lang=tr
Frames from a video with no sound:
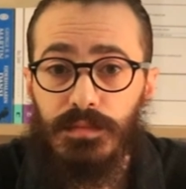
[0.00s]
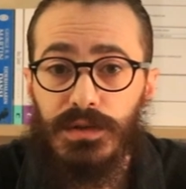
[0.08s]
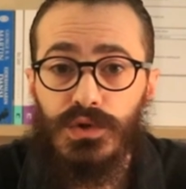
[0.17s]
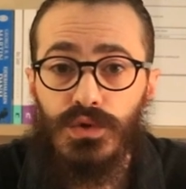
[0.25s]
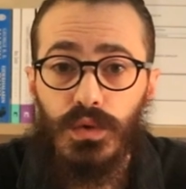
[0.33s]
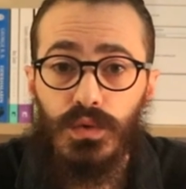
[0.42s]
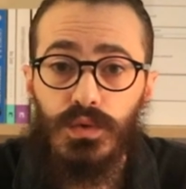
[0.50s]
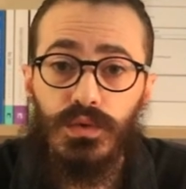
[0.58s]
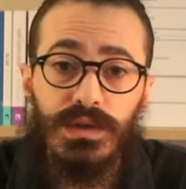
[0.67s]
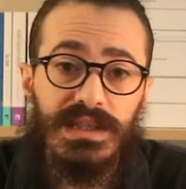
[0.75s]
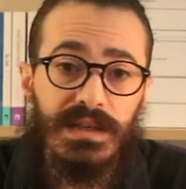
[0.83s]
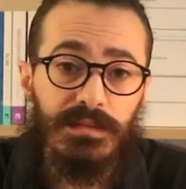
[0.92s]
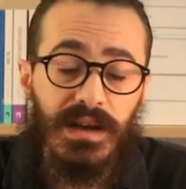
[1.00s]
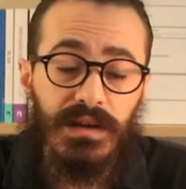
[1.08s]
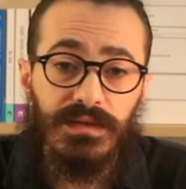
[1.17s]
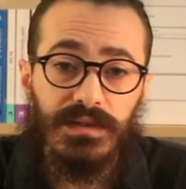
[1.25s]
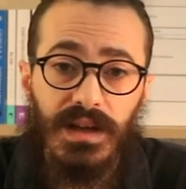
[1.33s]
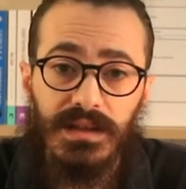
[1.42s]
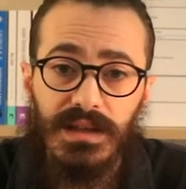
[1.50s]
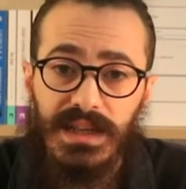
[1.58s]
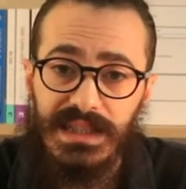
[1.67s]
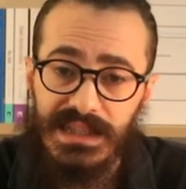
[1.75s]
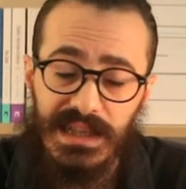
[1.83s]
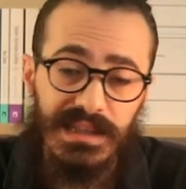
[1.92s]
birçok ünlü isim tarafından
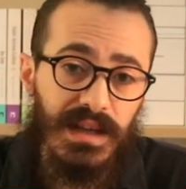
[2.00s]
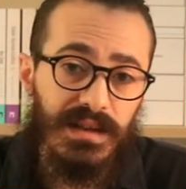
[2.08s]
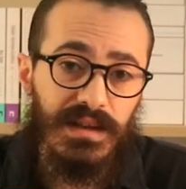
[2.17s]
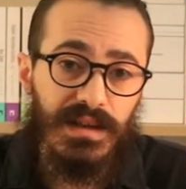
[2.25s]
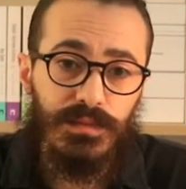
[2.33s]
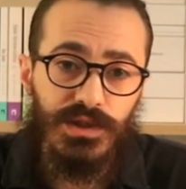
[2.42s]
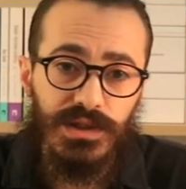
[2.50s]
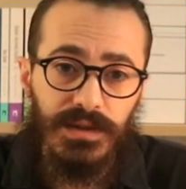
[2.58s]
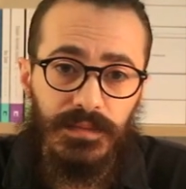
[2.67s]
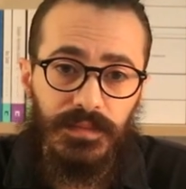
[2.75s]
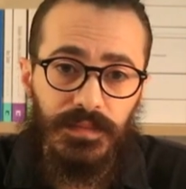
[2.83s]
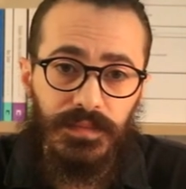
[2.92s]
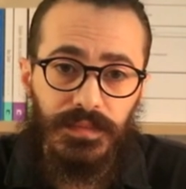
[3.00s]
seslendirilmişti.